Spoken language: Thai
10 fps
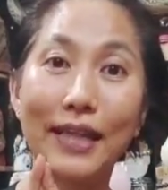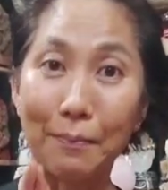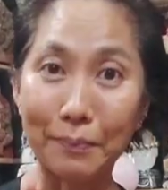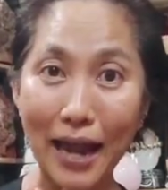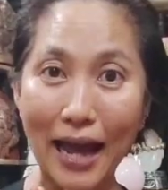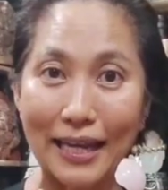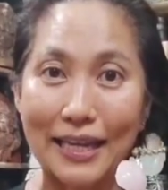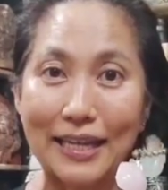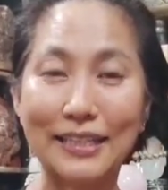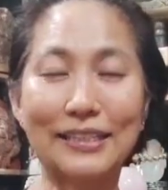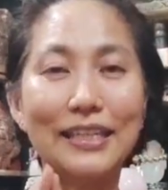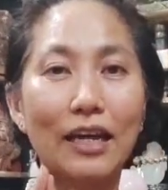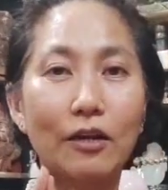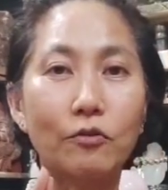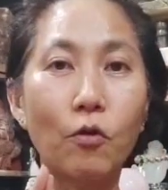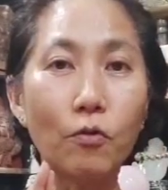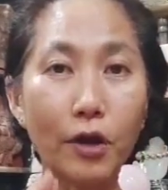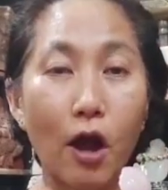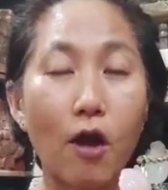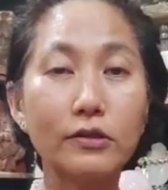น้ำไหล เสียงนก
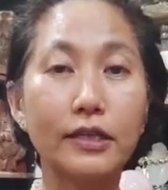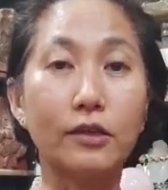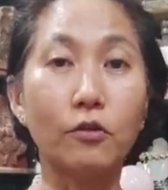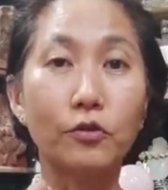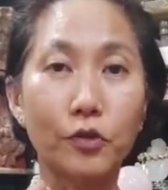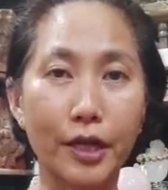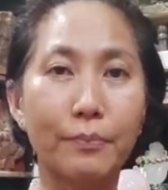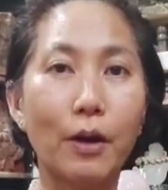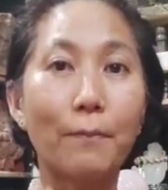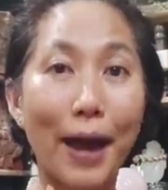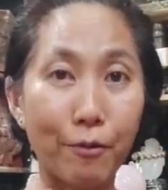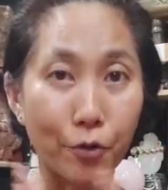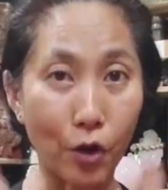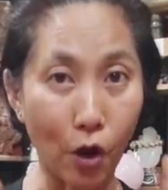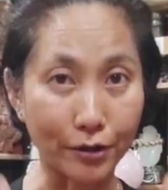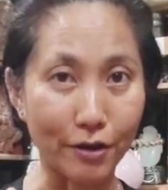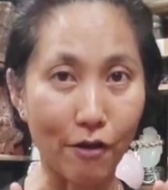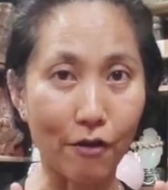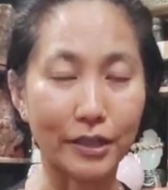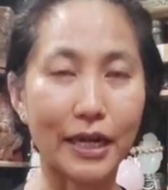ร้อง เสียงดนตรีเบา ๆก่อนน
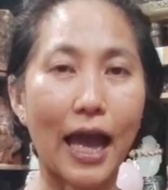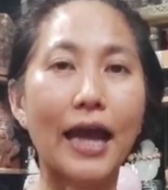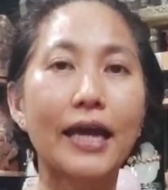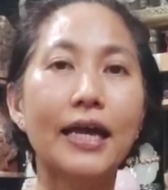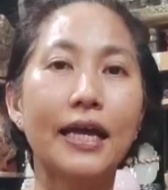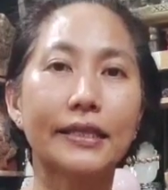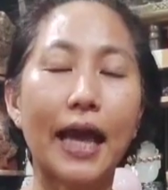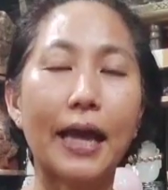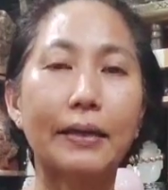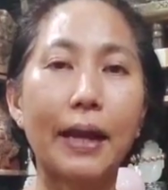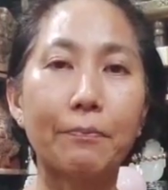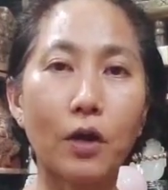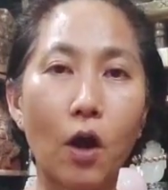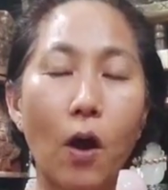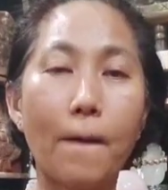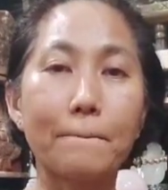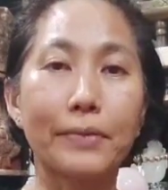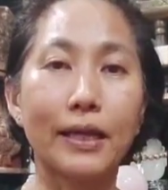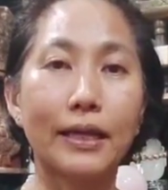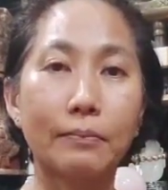อนนะคะ แต่นำก็
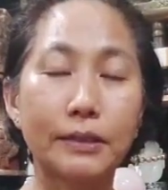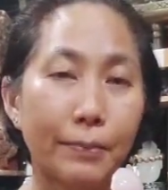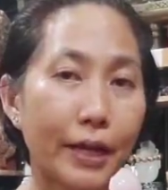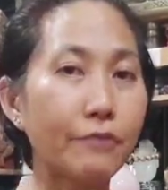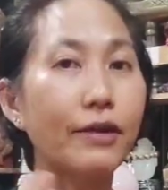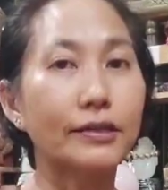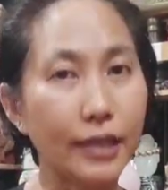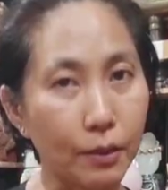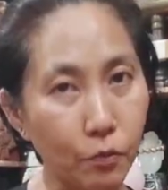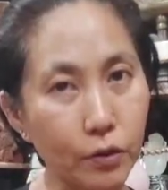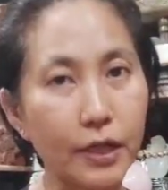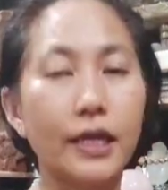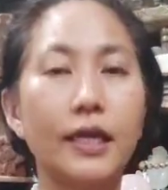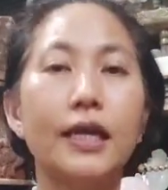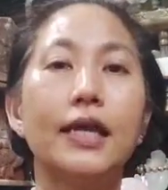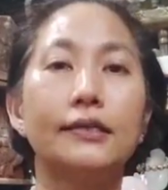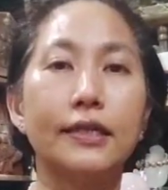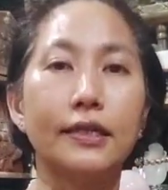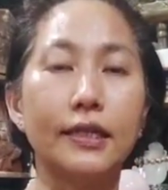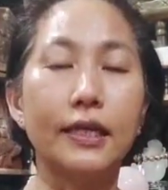นำจะไม่ได้ฟังเสียงพวกนี้
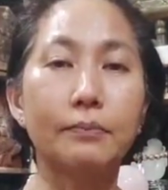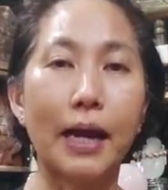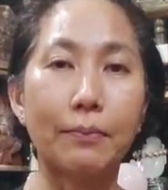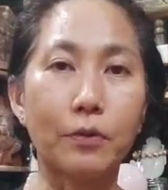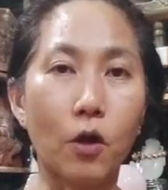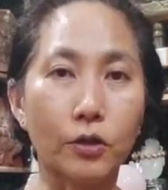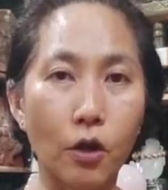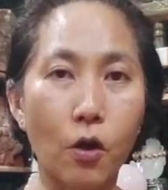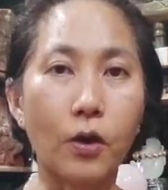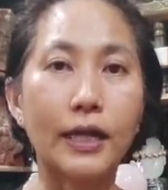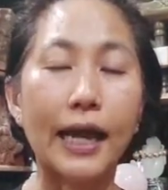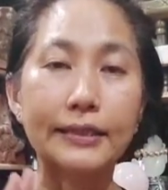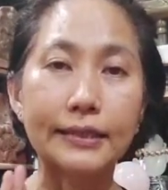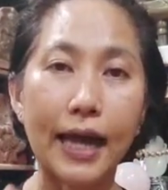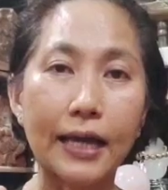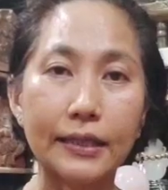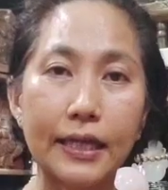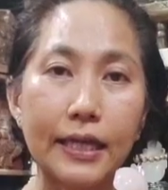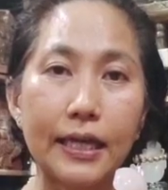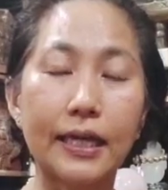สิ่งที่นำทำก่อนนอนหลังจาก
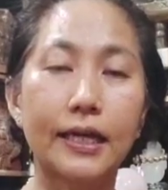ที่